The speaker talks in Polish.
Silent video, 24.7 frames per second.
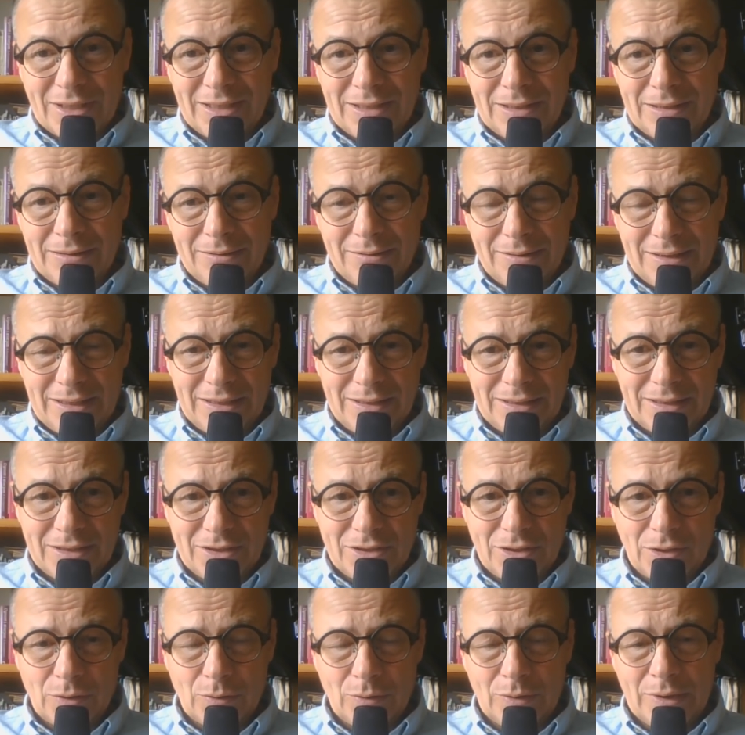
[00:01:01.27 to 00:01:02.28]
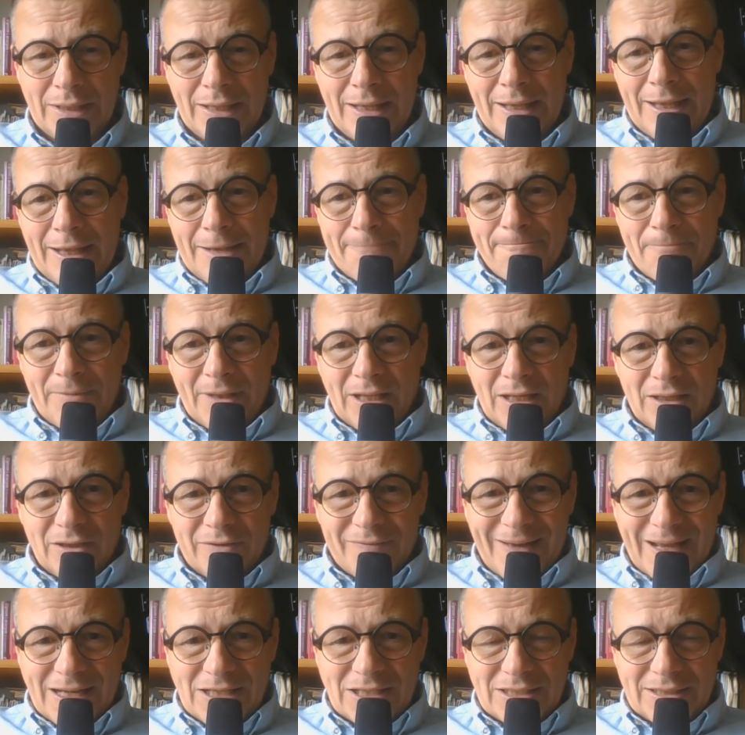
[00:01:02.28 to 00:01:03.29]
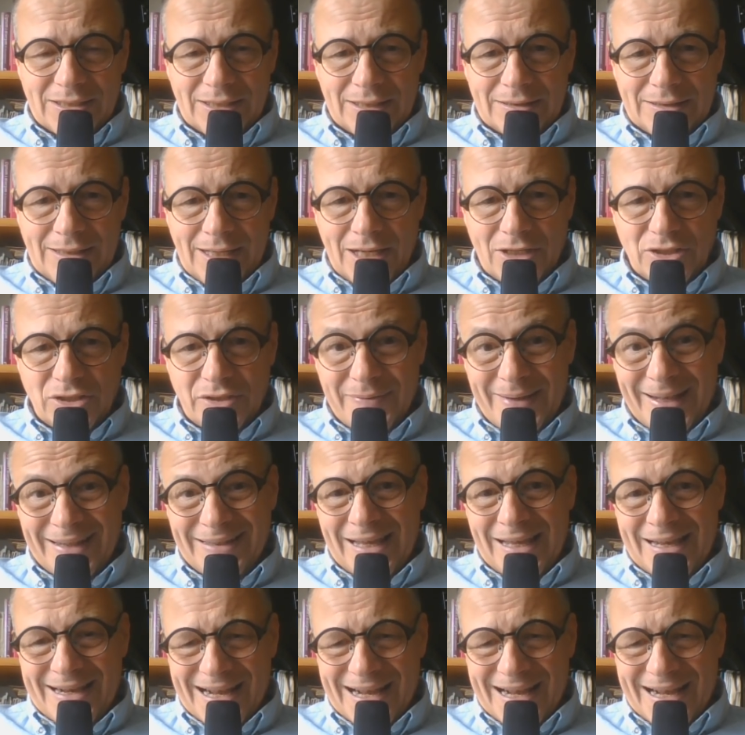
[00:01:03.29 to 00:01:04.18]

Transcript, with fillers: i Chiny są ważne dla świata.